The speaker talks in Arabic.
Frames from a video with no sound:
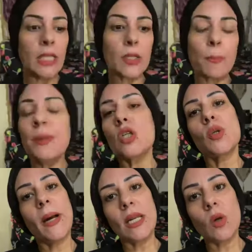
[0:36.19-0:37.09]
اللي
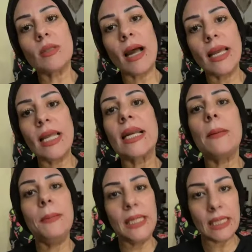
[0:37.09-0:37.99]
ربنا سبحانه وتعالى
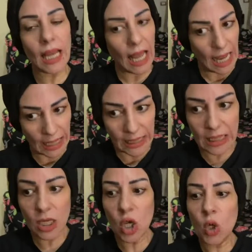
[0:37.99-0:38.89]
جاب لي
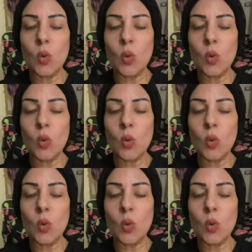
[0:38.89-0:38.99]
حقي